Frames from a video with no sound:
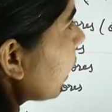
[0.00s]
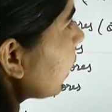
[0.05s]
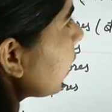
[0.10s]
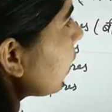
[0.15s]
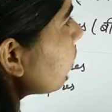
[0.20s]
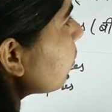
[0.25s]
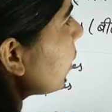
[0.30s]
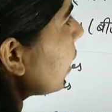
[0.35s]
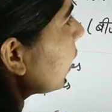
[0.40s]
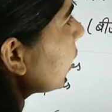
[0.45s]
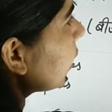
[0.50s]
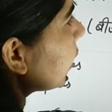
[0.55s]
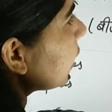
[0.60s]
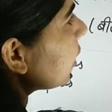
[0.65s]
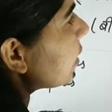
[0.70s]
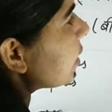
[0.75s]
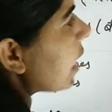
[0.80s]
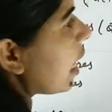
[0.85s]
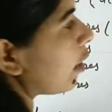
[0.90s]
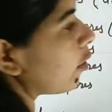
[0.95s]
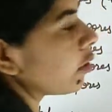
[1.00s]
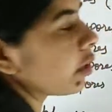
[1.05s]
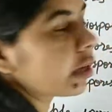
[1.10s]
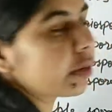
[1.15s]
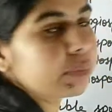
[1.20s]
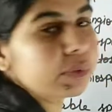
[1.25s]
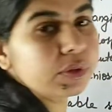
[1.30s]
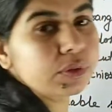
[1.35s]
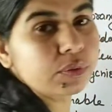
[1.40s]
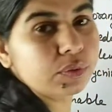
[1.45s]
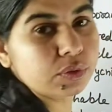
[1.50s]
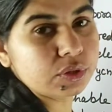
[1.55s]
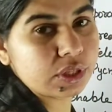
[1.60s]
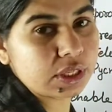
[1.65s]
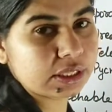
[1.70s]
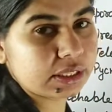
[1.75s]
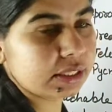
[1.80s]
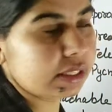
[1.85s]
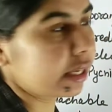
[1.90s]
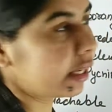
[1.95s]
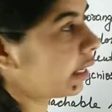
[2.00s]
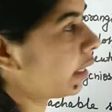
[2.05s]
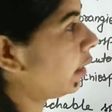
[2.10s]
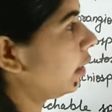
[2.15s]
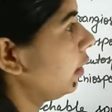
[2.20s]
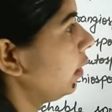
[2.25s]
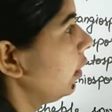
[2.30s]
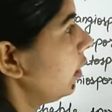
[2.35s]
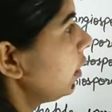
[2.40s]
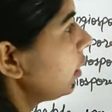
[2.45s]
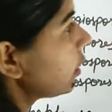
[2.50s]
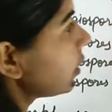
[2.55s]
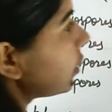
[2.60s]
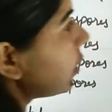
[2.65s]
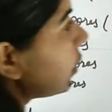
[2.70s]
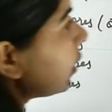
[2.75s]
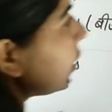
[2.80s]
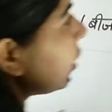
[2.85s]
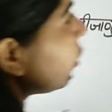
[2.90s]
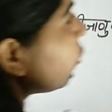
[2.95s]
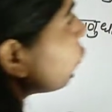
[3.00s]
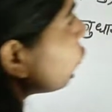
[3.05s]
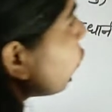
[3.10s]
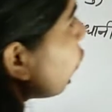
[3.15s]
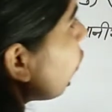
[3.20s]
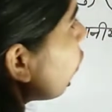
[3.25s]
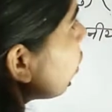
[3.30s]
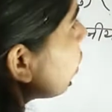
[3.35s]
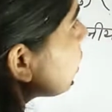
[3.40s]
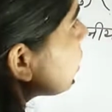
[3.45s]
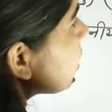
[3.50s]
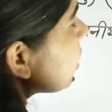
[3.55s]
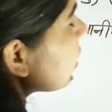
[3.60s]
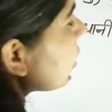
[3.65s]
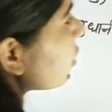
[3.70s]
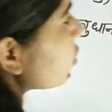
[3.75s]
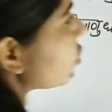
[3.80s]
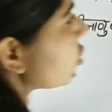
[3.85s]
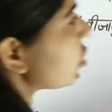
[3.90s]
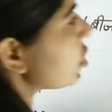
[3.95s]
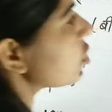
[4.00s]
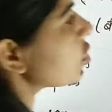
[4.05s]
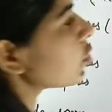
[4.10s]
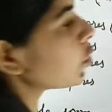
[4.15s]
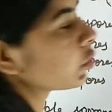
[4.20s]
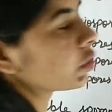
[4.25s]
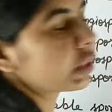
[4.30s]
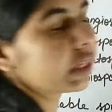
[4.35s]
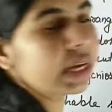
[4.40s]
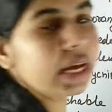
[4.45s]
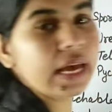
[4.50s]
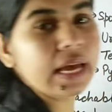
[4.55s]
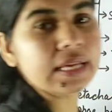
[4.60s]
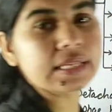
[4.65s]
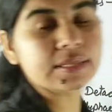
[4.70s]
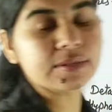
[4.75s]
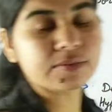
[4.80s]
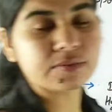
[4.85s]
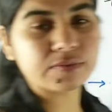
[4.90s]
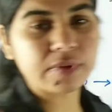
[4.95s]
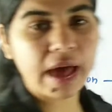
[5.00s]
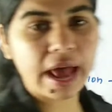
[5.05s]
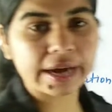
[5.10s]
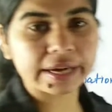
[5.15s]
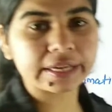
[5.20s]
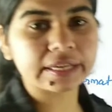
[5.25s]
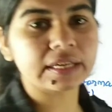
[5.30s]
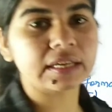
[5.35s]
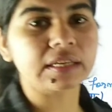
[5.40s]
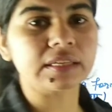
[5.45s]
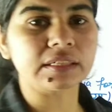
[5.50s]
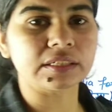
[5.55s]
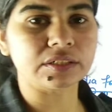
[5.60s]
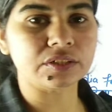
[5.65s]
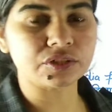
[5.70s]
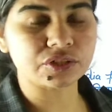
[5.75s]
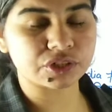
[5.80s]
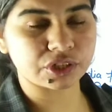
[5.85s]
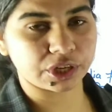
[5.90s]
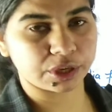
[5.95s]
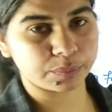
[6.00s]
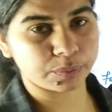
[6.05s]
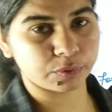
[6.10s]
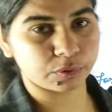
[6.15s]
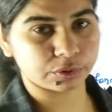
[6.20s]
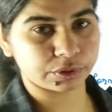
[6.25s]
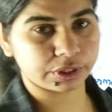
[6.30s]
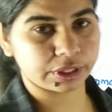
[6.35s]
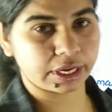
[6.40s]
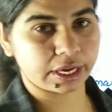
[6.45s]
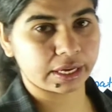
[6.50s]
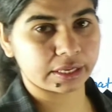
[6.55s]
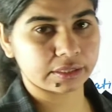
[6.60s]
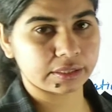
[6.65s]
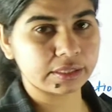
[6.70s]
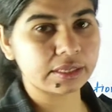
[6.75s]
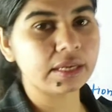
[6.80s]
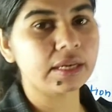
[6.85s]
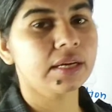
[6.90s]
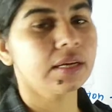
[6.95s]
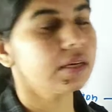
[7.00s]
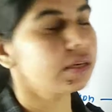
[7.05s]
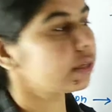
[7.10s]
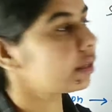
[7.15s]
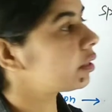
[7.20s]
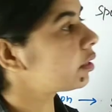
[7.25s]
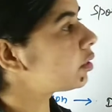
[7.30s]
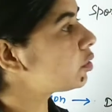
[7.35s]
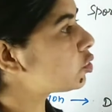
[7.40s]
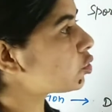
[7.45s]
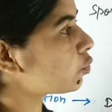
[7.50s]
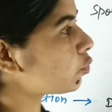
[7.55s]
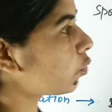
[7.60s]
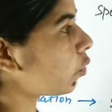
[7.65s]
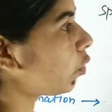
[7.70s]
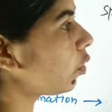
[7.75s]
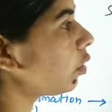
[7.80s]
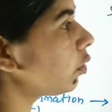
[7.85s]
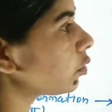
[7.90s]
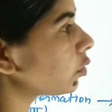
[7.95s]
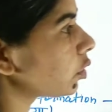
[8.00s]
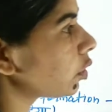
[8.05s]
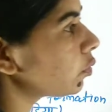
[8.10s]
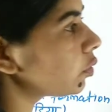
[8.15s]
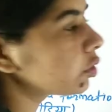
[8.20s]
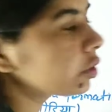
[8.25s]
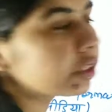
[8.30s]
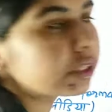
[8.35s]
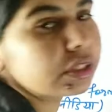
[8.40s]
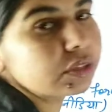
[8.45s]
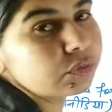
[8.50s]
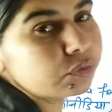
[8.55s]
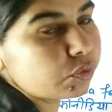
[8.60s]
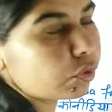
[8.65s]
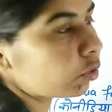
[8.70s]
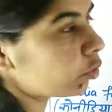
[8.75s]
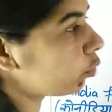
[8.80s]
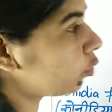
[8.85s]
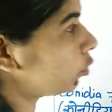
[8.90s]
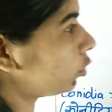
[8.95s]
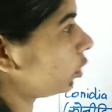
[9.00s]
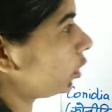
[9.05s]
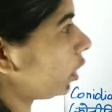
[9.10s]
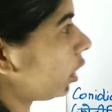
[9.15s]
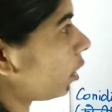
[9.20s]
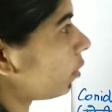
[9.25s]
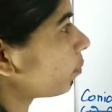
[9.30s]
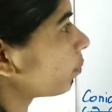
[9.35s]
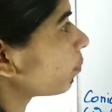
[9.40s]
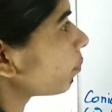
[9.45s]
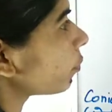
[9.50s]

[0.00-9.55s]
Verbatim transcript: बार ये मल्टी सेलुलर भी हो जाते हैं थिन वोल्ड स्ट्रक्चर्स होते हैं स्फेरिकल इन शेप होते हैं ठीक है इनकी जो वोल होती है वो थिन वोल होती है